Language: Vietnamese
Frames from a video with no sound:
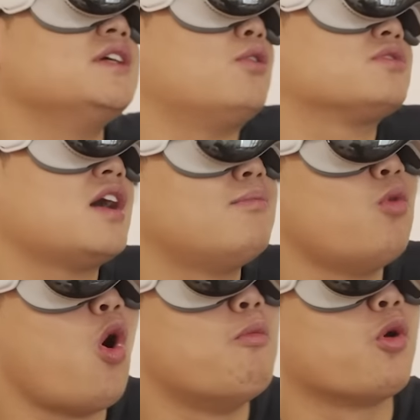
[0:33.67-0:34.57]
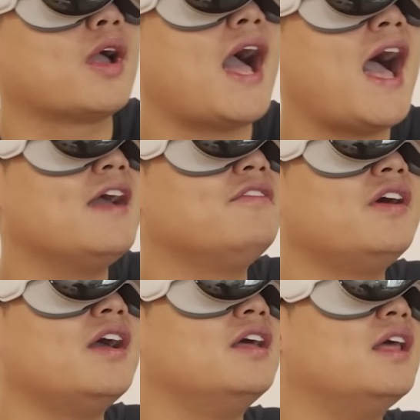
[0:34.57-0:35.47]
triệu ra mua một cái
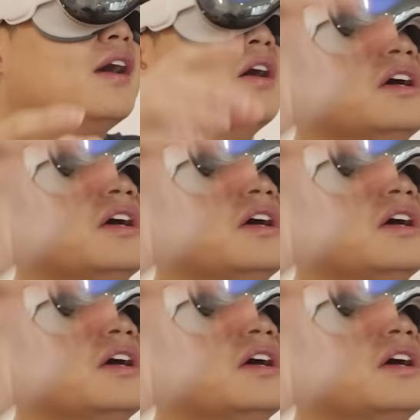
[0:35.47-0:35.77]
về để